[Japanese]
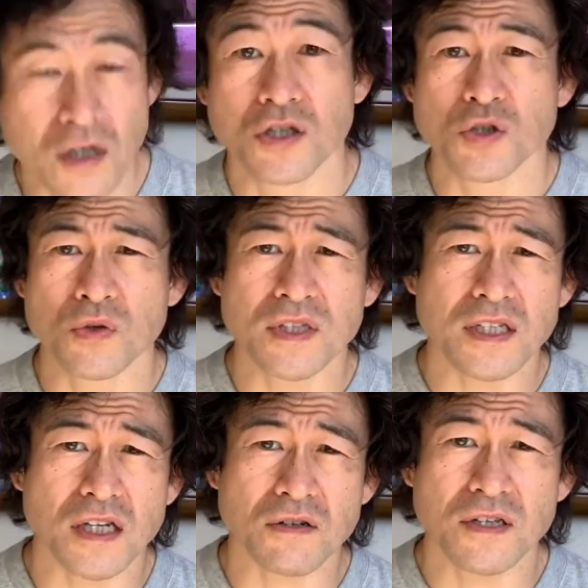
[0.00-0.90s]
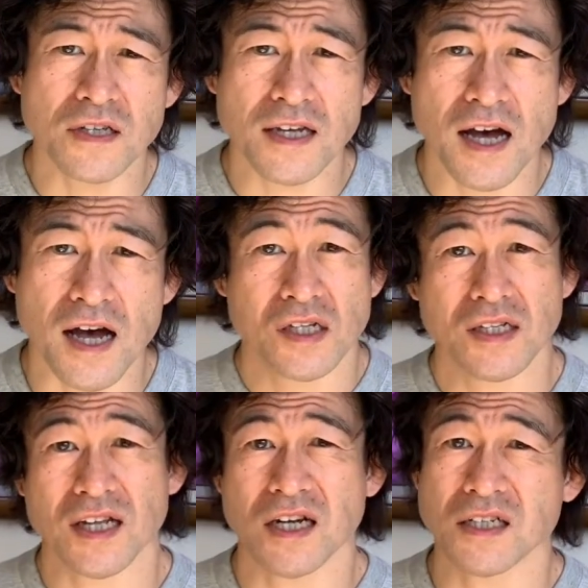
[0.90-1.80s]
そんな作品が
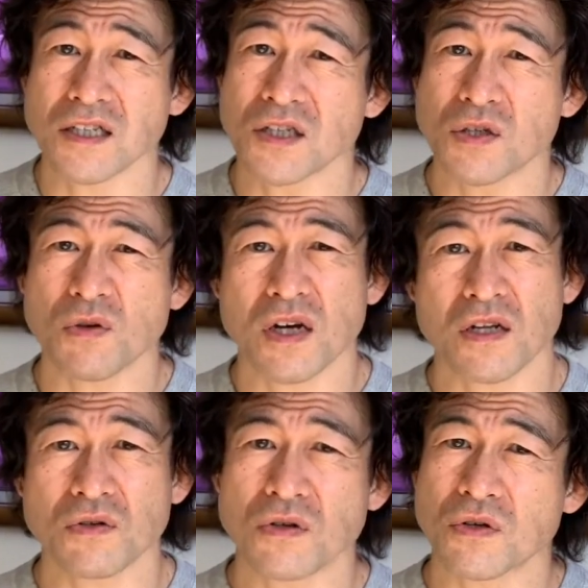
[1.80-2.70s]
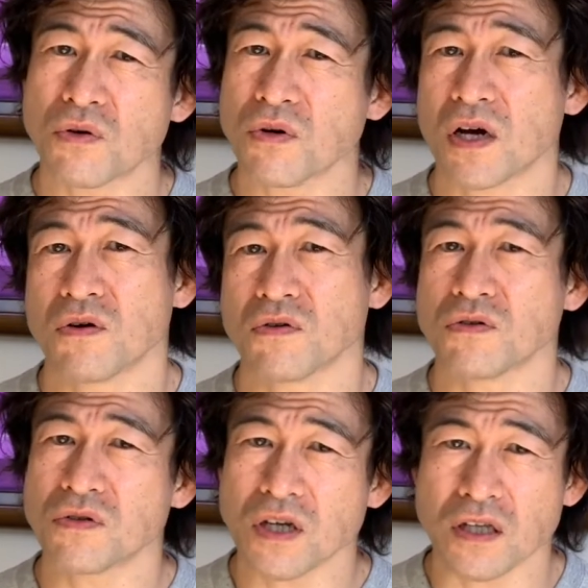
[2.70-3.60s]
仮に人から良い評価を
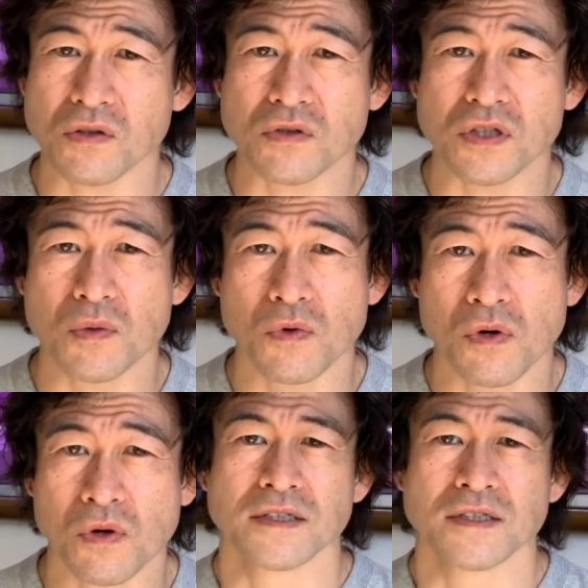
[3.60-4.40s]
受けたとしても